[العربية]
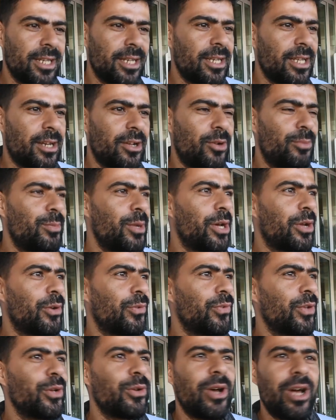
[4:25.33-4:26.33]
ديالنا راهم
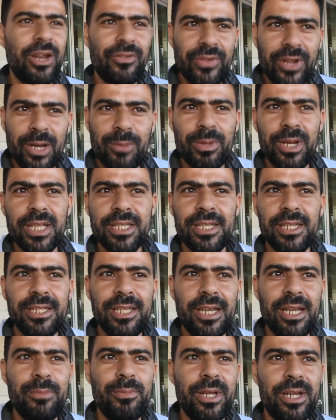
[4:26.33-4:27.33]
معروفين وعارفين البلاصه
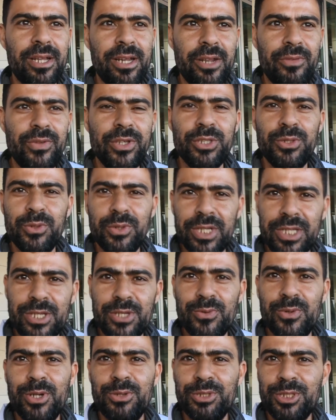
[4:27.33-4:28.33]
ديال عماره في شنو
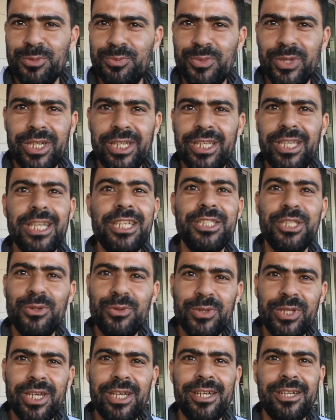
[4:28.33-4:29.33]
كتسوى والشباكيه
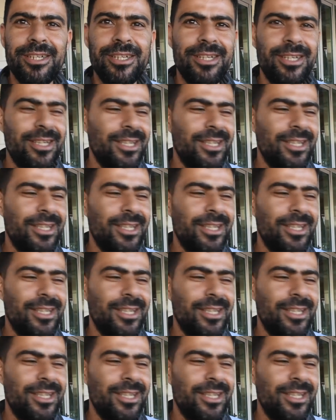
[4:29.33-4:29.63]
الجوده